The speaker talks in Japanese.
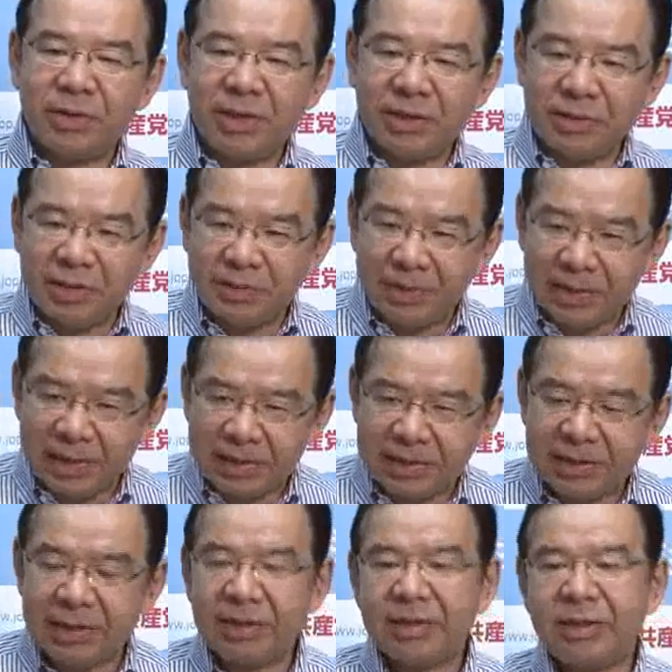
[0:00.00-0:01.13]
的にすべきだ
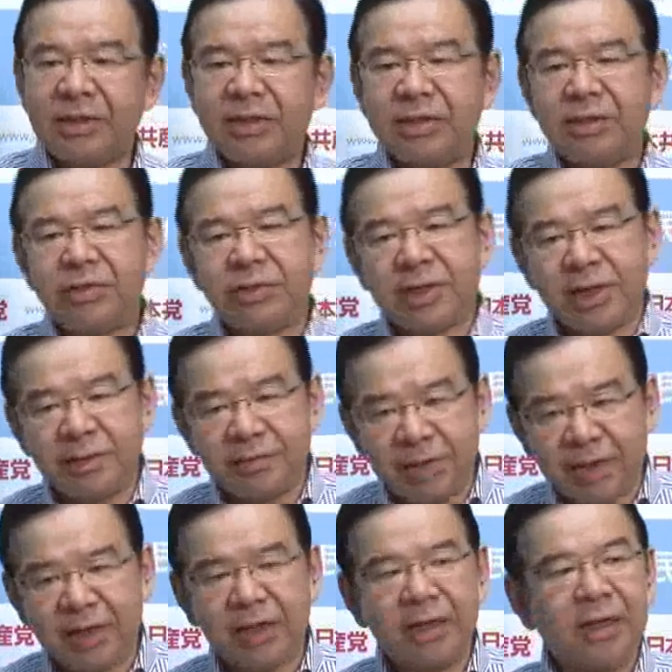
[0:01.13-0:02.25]
し、実施主体
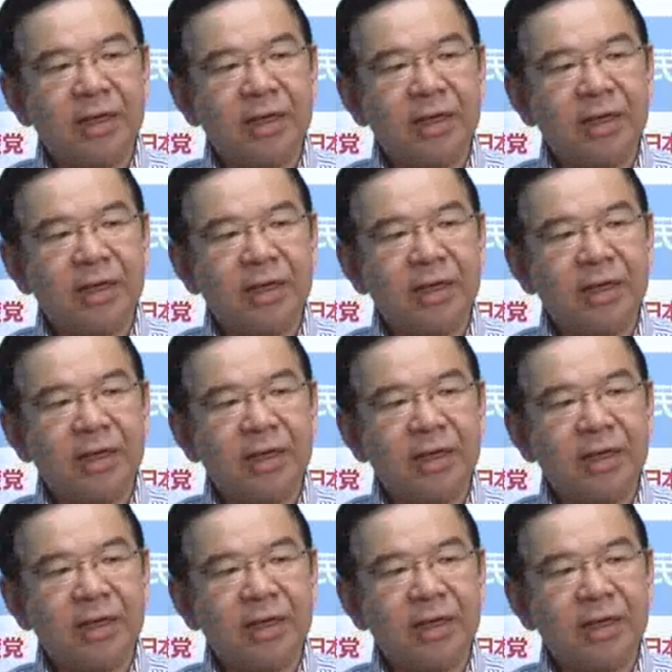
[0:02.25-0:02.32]
は